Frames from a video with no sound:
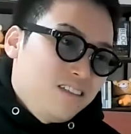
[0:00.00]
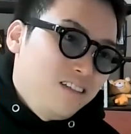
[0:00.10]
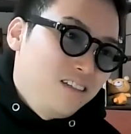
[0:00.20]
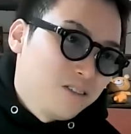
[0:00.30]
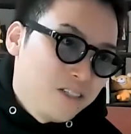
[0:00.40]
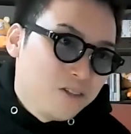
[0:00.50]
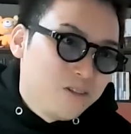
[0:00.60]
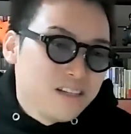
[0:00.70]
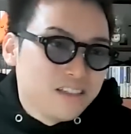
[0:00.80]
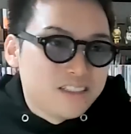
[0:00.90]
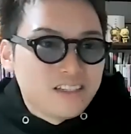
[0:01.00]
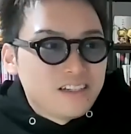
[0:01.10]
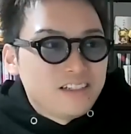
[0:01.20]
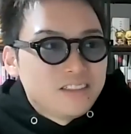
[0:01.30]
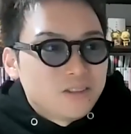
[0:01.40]
えっ、と、非公開にしてい
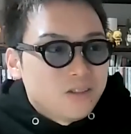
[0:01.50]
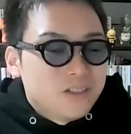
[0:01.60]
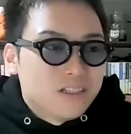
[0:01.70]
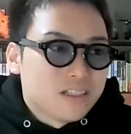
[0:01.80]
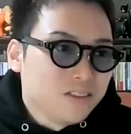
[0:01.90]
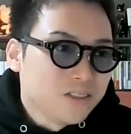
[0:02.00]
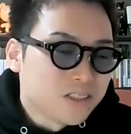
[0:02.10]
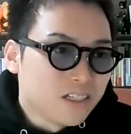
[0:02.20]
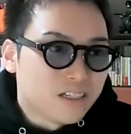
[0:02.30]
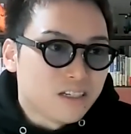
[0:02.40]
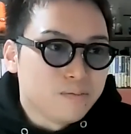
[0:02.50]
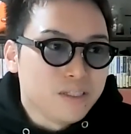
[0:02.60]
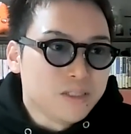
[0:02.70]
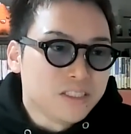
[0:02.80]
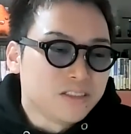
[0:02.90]
た記事を削除してから
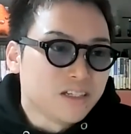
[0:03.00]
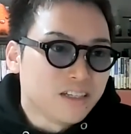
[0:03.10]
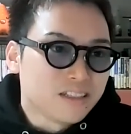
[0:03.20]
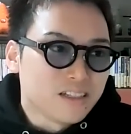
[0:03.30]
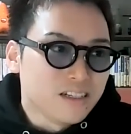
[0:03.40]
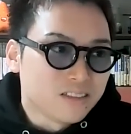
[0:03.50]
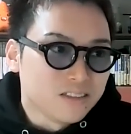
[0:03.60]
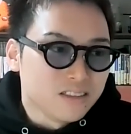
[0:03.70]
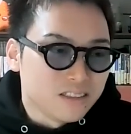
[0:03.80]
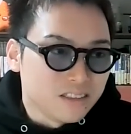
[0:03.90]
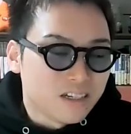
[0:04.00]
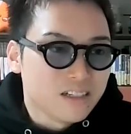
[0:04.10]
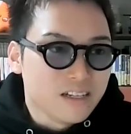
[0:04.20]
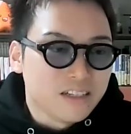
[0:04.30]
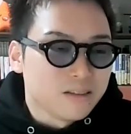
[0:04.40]
PV 数が減った気がするんですが、
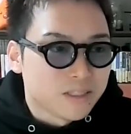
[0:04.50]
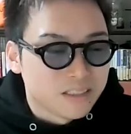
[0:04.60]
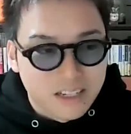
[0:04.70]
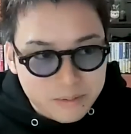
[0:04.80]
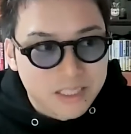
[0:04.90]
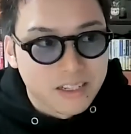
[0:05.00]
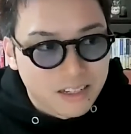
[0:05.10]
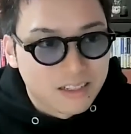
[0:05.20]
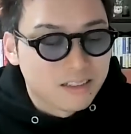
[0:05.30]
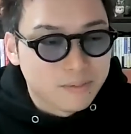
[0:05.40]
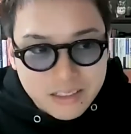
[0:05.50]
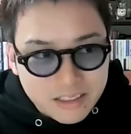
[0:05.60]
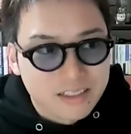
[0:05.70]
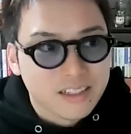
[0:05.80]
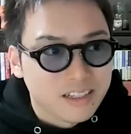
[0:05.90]
関係ってありますかありません。全
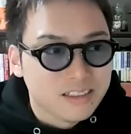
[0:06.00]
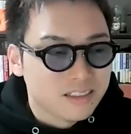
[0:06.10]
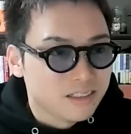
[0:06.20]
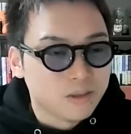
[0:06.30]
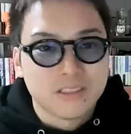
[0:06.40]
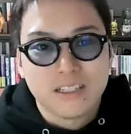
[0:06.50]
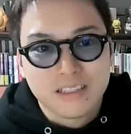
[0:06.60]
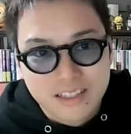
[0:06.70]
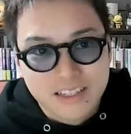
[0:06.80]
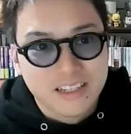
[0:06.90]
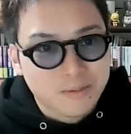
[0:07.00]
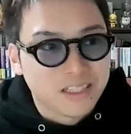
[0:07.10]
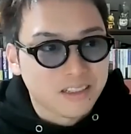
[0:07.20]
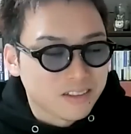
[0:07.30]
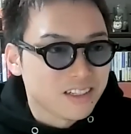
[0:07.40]
く関係ないです。もう絶対
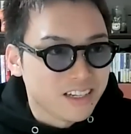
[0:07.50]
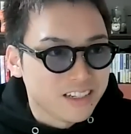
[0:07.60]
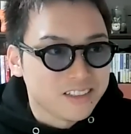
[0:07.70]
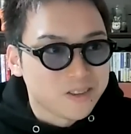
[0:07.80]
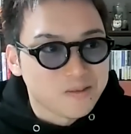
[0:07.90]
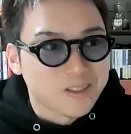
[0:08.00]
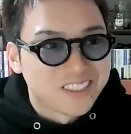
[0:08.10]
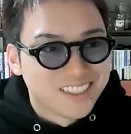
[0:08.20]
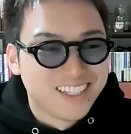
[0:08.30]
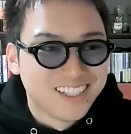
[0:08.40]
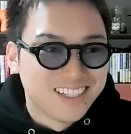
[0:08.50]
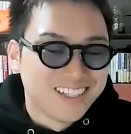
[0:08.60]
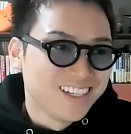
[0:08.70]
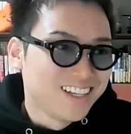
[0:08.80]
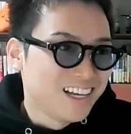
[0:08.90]
100%関係ないって言っておきます。
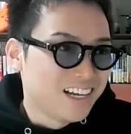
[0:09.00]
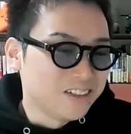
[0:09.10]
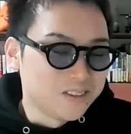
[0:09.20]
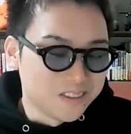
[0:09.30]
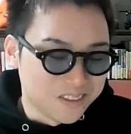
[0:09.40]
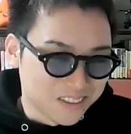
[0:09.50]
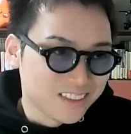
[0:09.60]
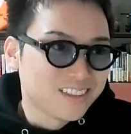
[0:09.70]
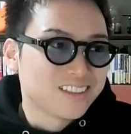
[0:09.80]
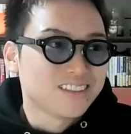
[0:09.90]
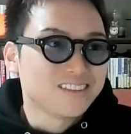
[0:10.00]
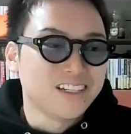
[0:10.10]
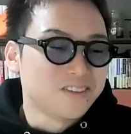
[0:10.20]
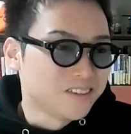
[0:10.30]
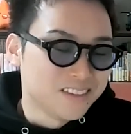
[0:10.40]
あの、そ
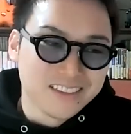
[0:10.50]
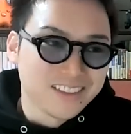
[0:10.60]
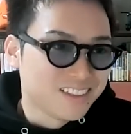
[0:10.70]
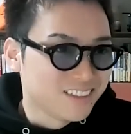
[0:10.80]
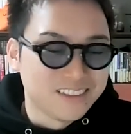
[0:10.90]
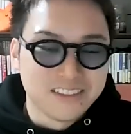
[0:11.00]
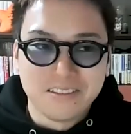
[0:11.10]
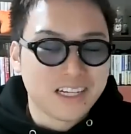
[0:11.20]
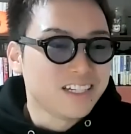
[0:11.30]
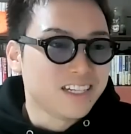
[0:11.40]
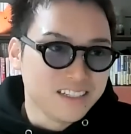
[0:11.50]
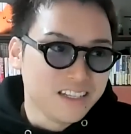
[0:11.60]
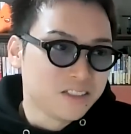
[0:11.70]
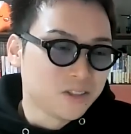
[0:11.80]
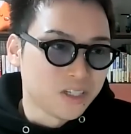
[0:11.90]
んなの、わかんないん
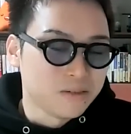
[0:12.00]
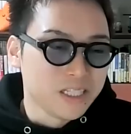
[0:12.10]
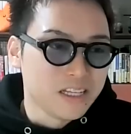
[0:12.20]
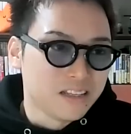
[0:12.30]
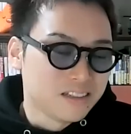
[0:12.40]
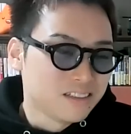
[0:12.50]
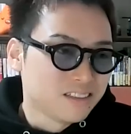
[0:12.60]
で、外から見て。